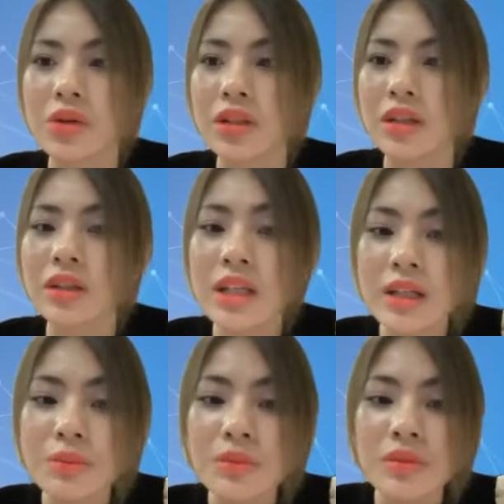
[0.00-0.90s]
có thể tích
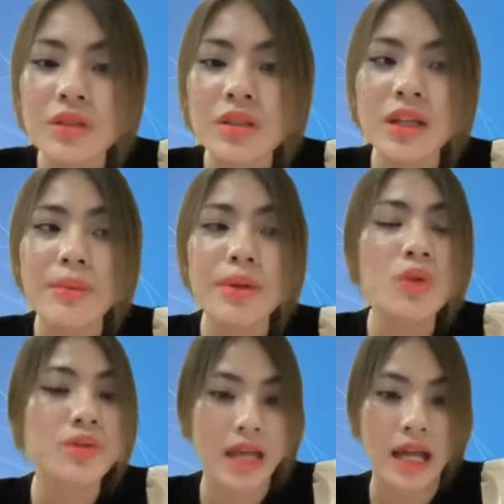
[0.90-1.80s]
những cái bất
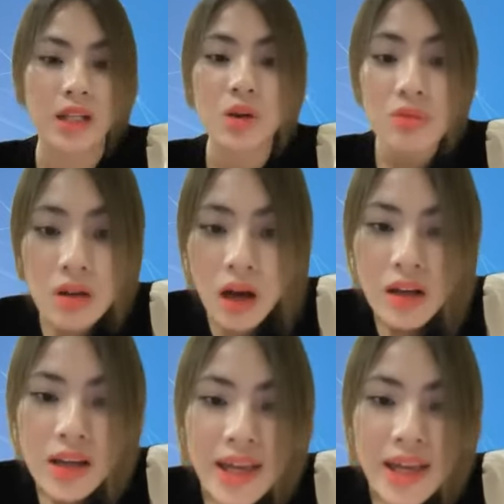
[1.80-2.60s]
động sản cũng được.